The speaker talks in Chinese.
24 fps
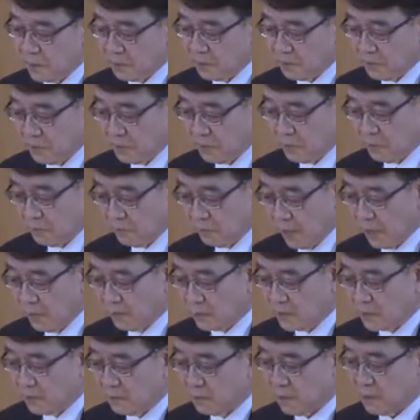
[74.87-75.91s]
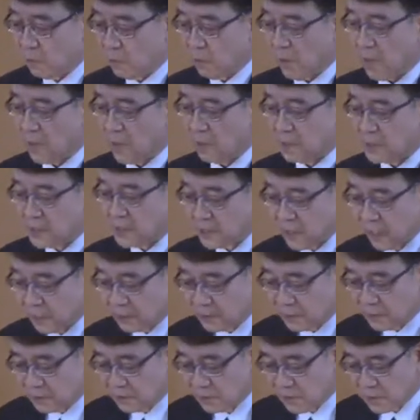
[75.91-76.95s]
自一九六八年以
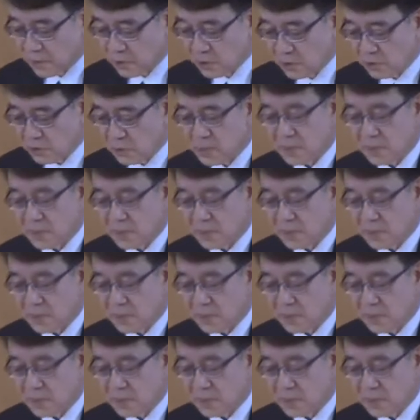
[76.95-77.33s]
来，